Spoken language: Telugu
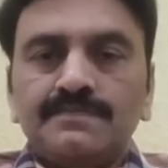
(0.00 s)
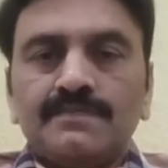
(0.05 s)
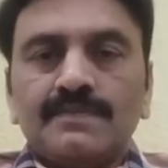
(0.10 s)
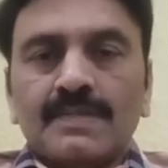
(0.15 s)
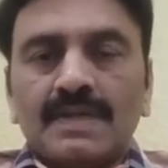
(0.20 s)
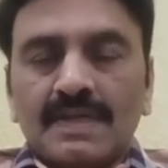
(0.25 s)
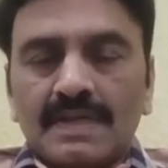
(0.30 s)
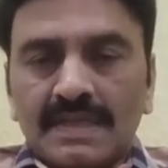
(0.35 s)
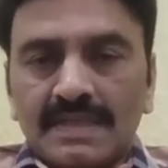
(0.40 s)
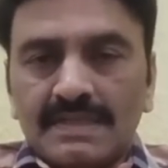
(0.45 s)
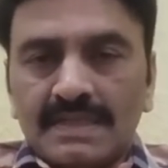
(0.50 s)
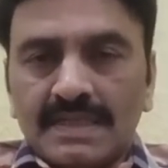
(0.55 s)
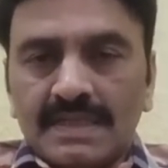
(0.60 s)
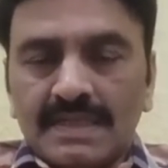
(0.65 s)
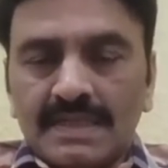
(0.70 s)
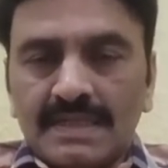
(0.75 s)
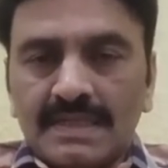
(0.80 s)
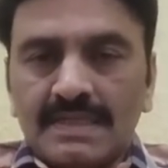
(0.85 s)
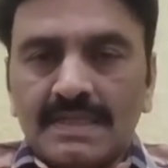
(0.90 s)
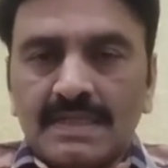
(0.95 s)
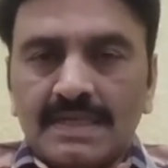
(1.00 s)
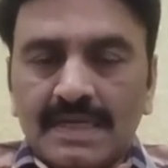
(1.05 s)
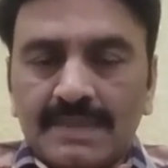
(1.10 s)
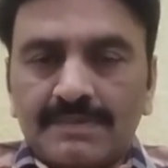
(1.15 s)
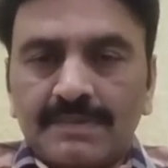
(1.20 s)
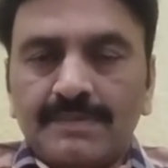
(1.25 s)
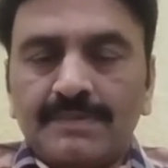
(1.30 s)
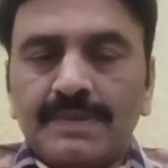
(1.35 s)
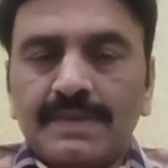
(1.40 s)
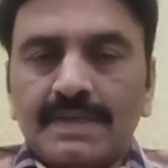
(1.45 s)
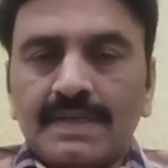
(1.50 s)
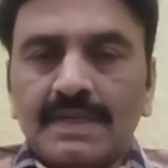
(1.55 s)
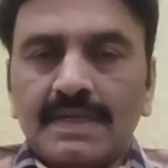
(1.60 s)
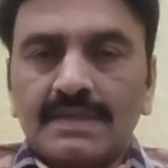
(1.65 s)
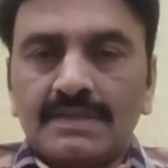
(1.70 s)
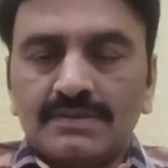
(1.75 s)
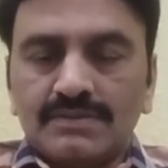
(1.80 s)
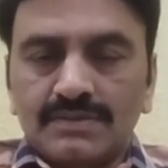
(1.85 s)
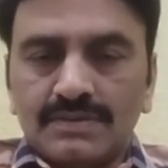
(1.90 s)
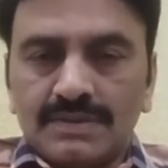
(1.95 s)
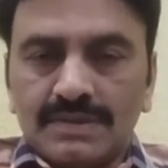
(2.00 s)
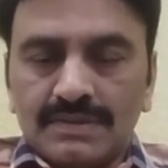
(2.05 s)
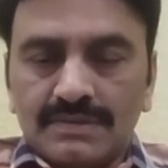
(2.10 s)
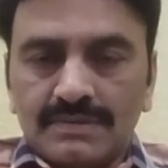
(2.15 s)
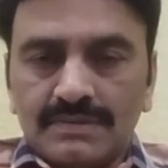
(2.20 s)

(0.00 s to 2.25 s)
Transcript: రైతాంగానికి కడప మీటర్లను చూసాం